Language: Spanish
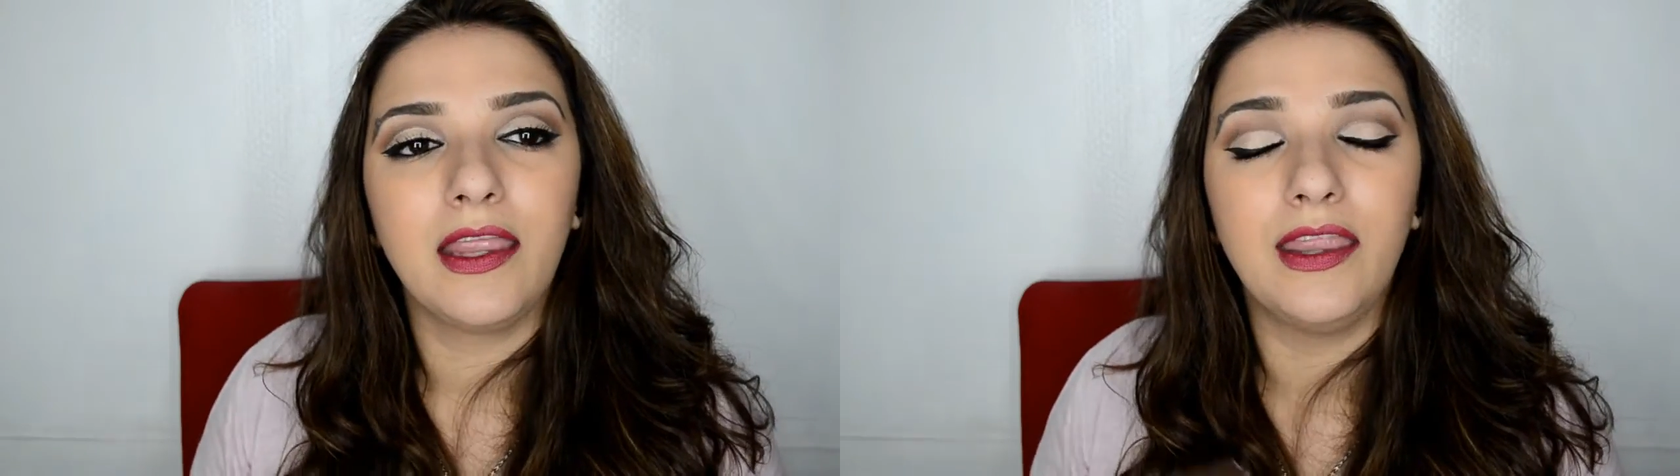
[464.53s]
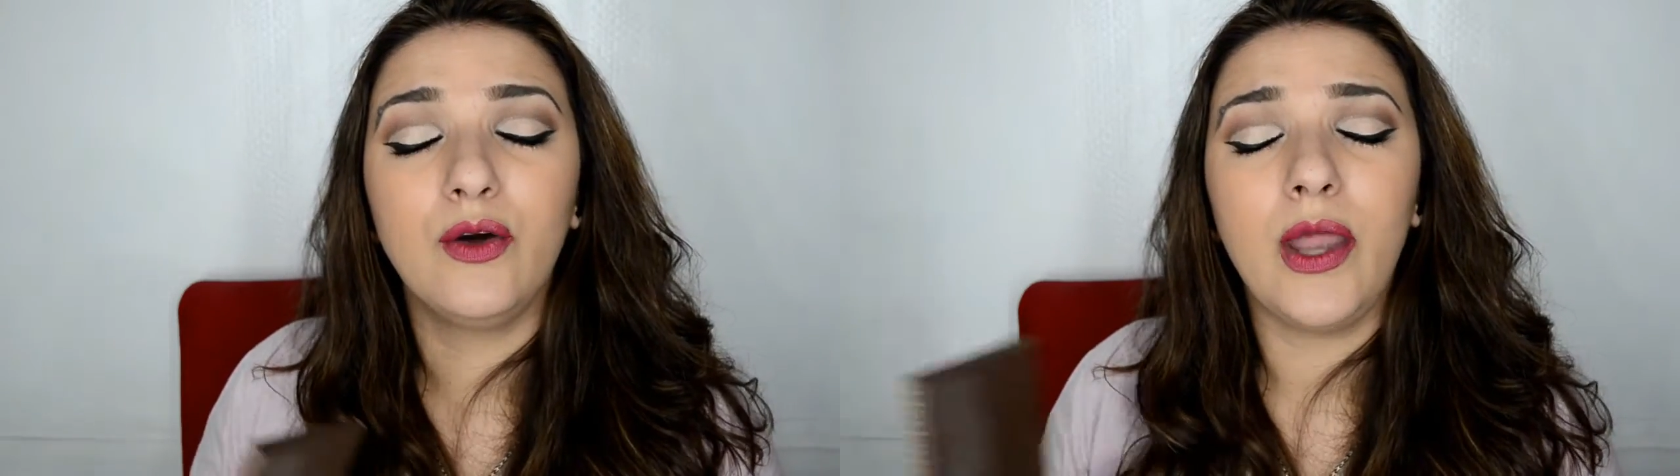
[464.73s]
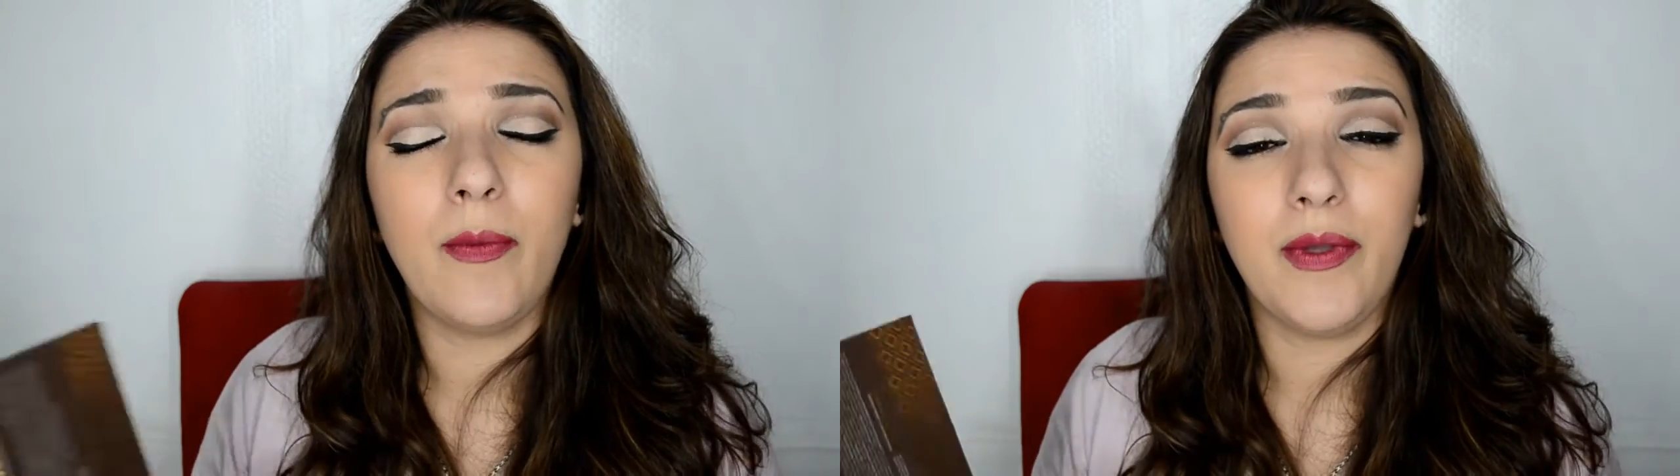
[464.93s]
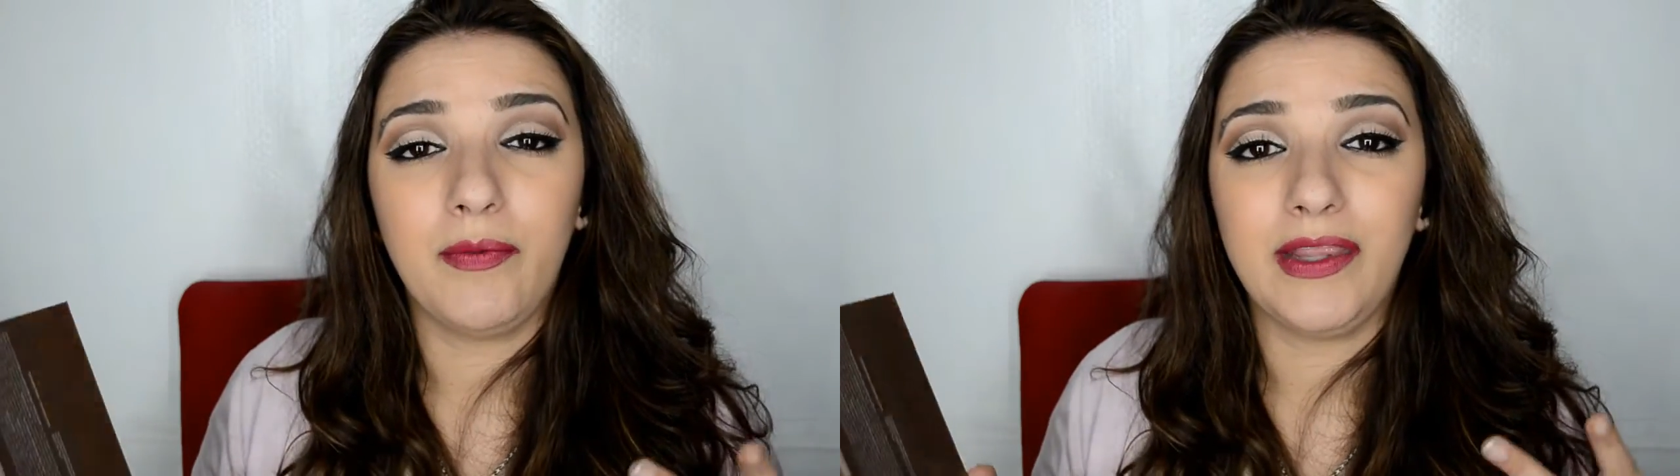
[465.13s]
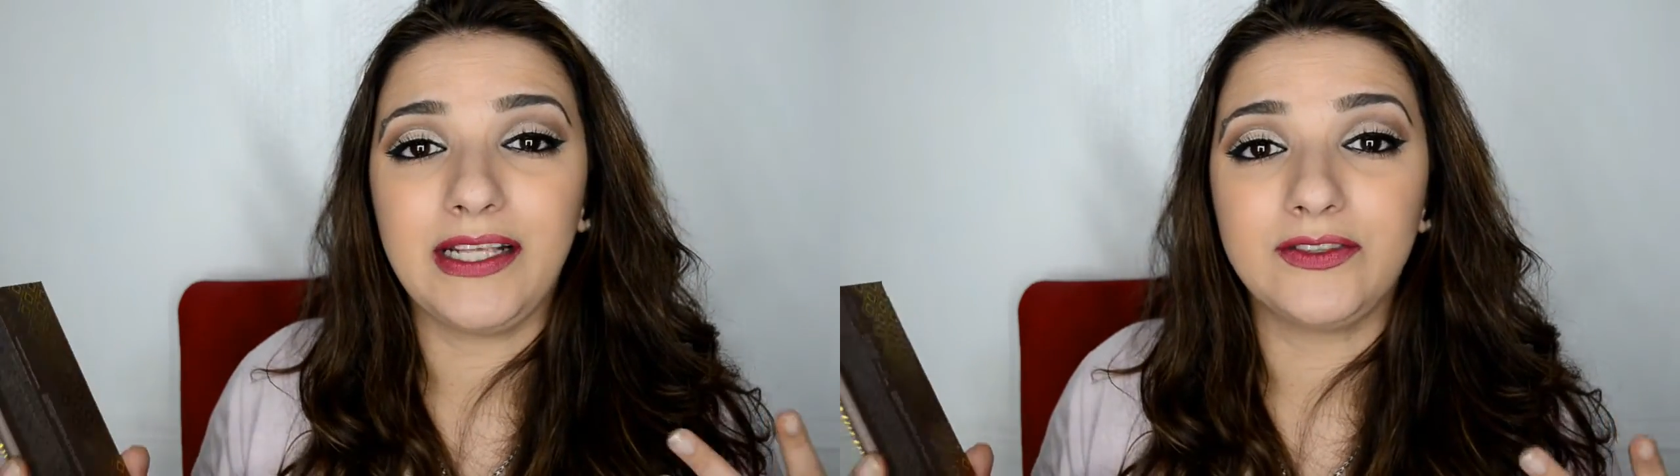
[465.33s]
de una
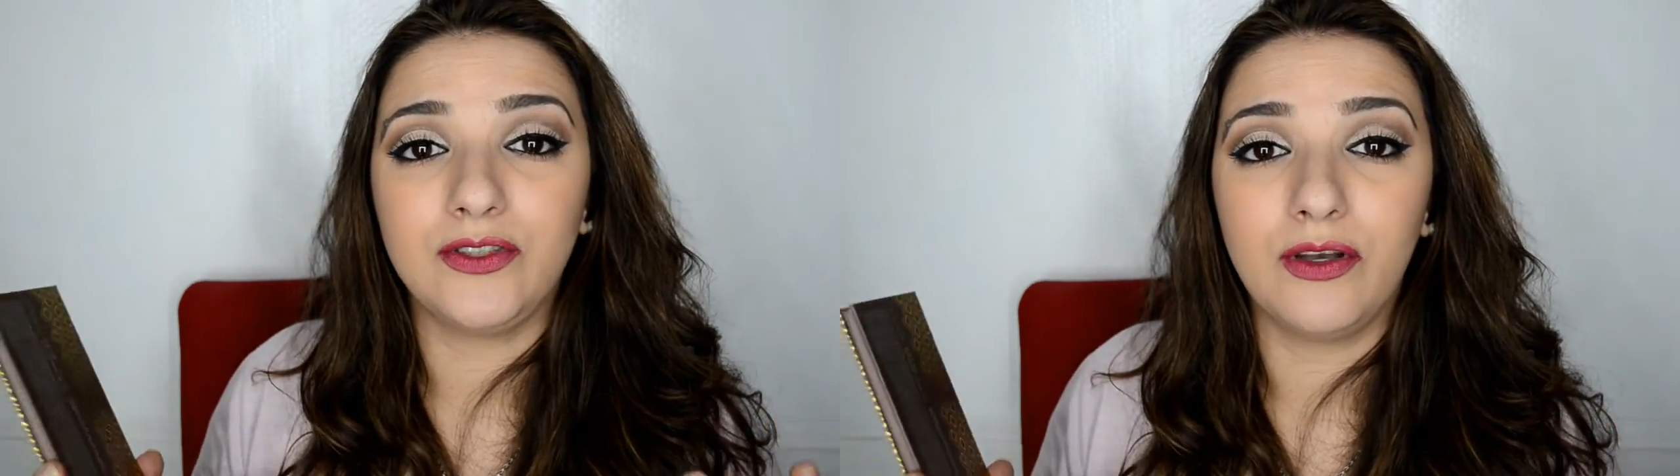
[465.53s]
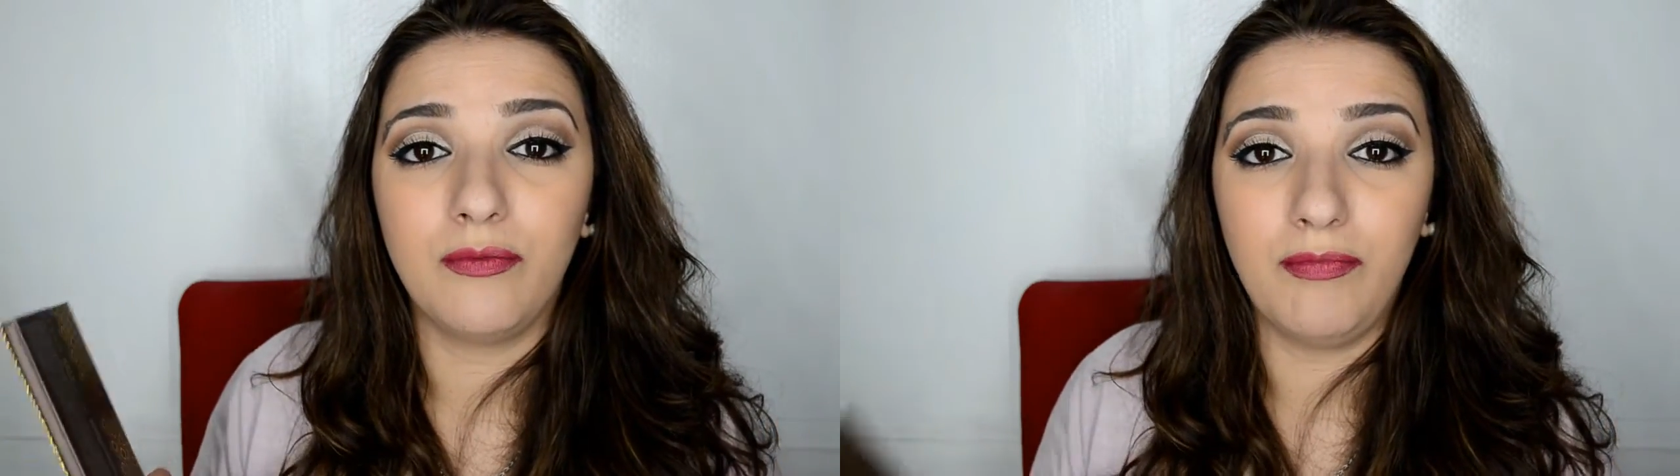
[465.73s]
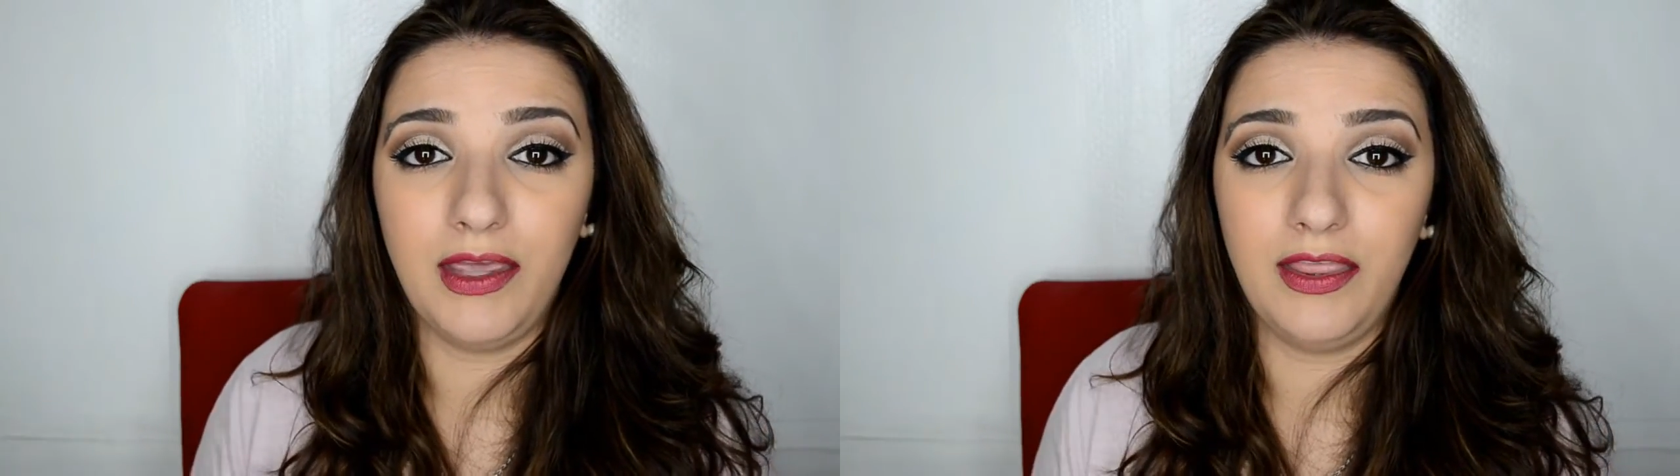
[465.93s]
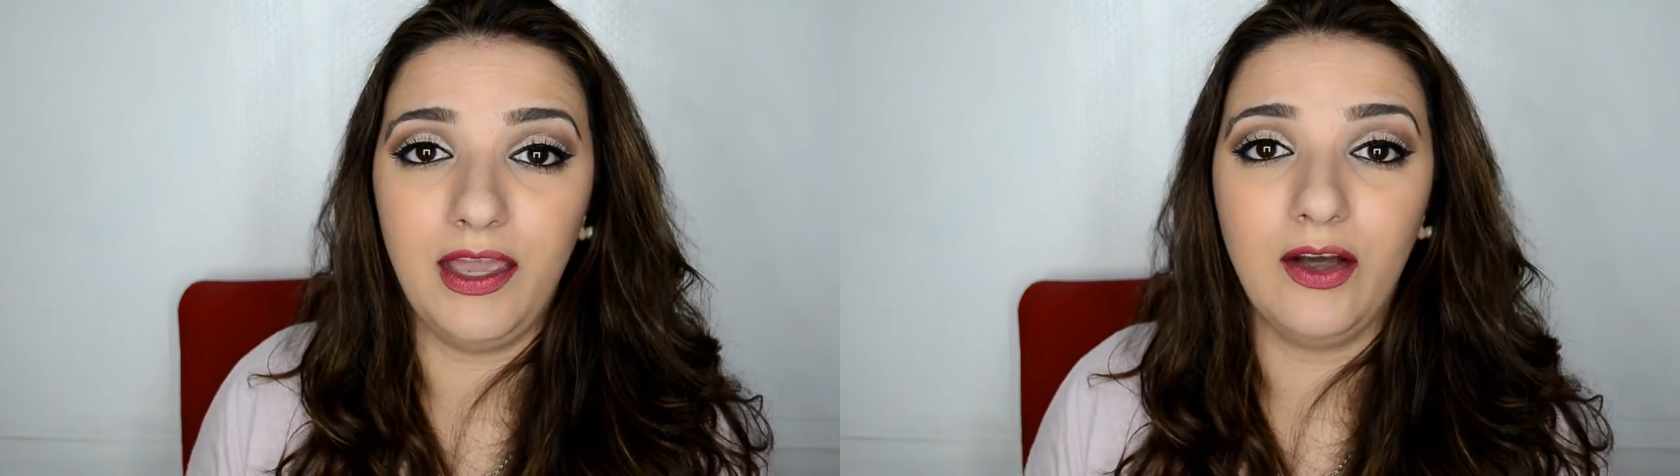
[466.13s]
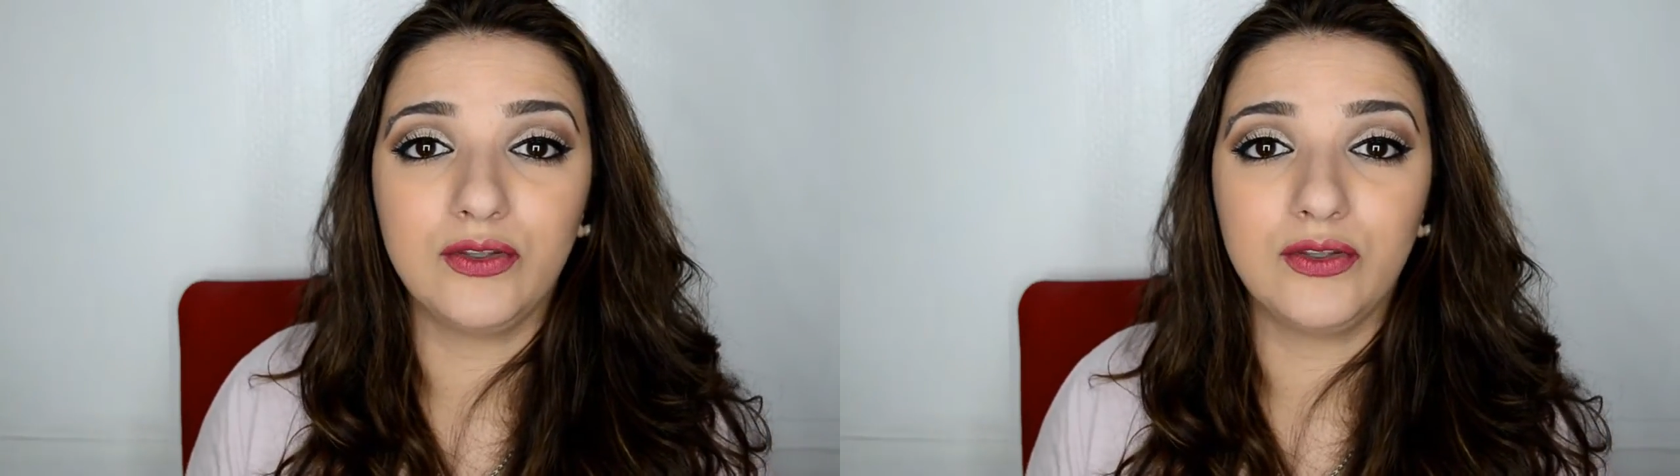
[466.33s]
pigmentación media,